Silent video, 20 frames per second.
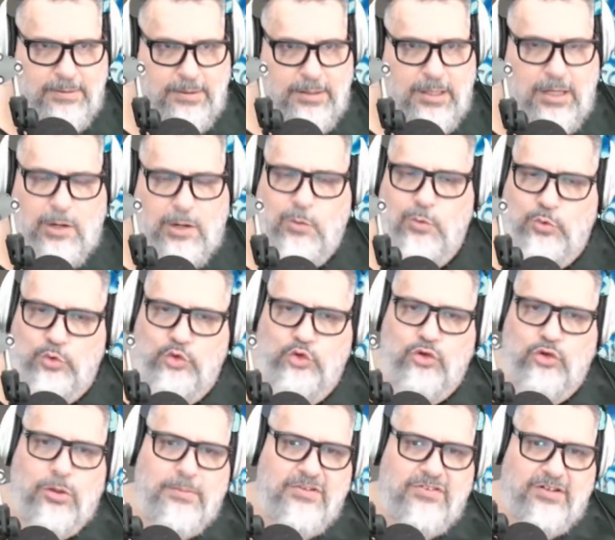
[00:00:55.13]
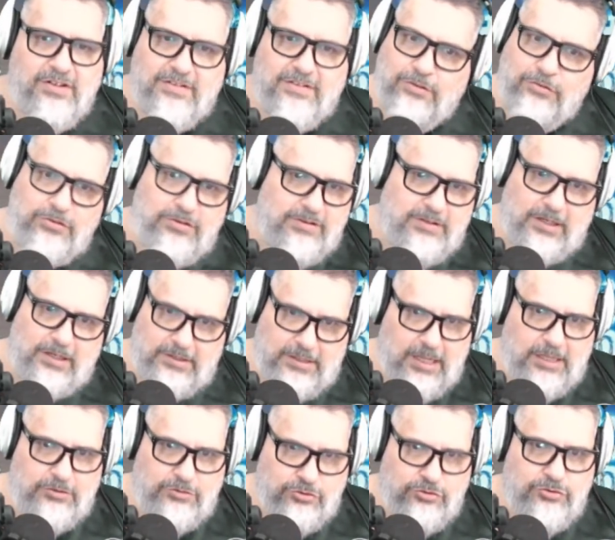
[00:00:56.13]
Alguns nomes já são
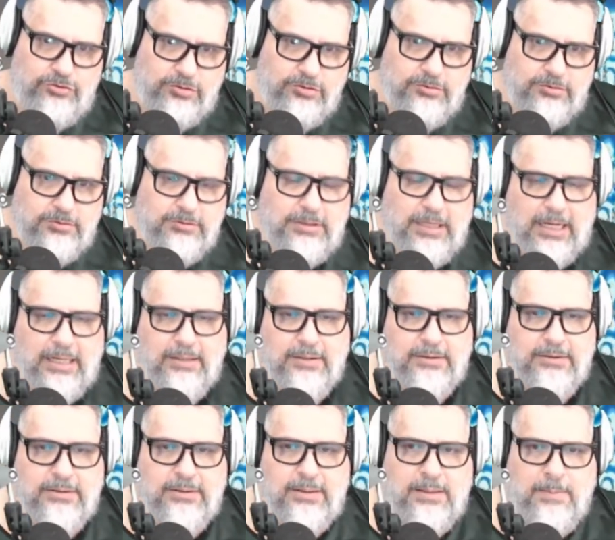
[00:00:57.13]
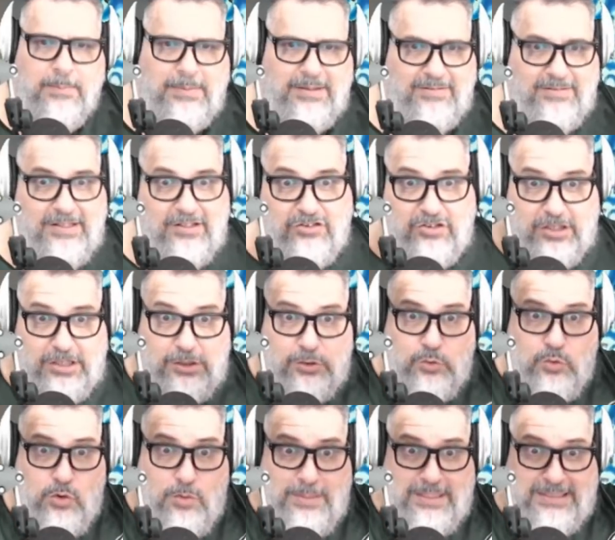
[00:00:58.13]
descartados, tá? Mas deixa aqui no
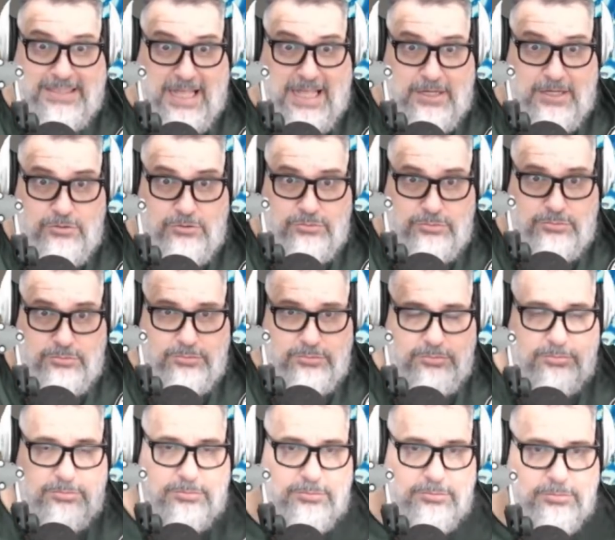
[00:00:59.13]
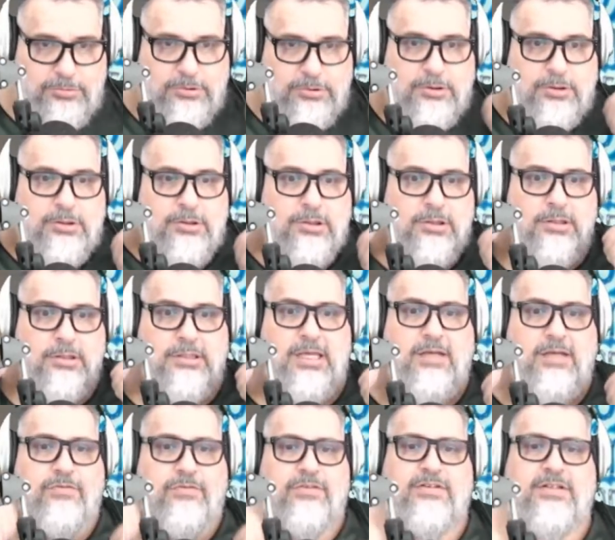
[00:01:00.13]
comentário quem
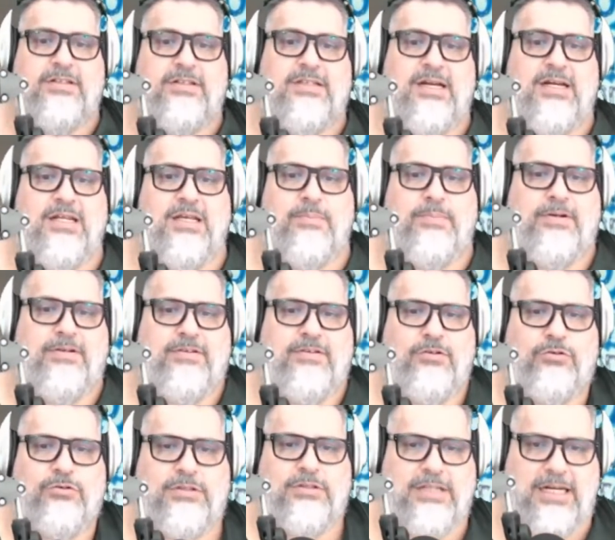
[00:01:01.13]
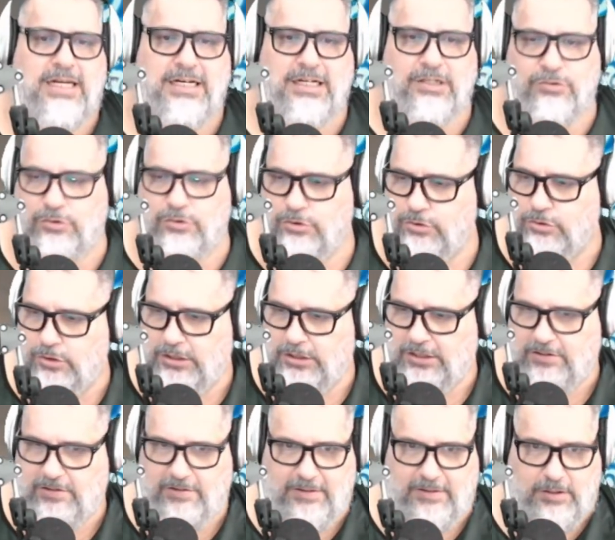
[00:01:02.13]
você traria para ser o treinador do
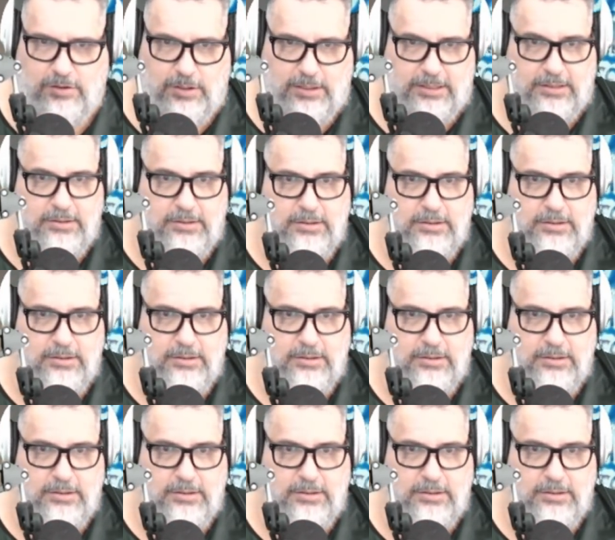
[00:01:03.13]
Corinthians agora?